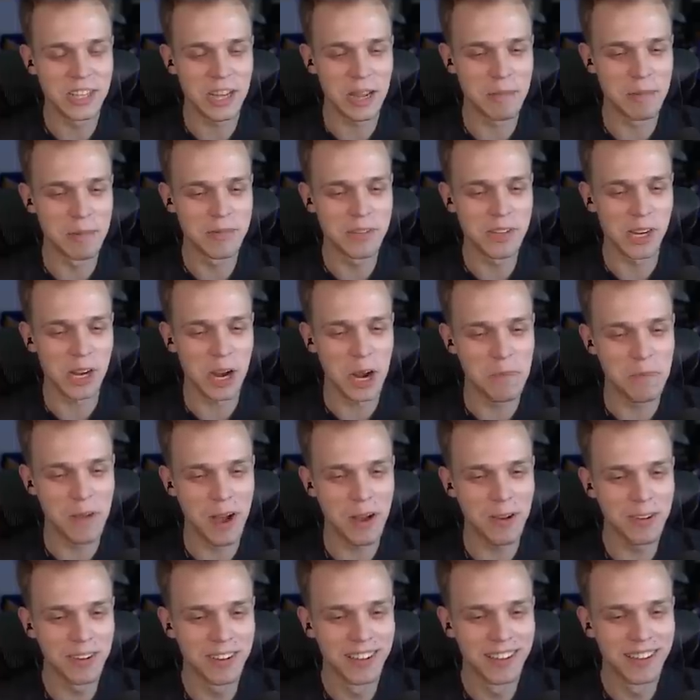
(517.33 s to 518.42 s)
Czy ja bym się
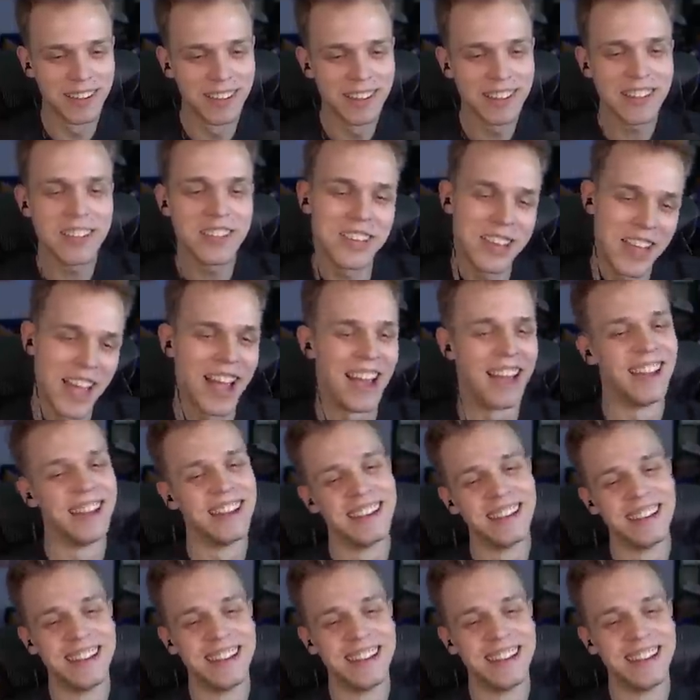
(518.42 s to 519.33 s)
kopał? Nie.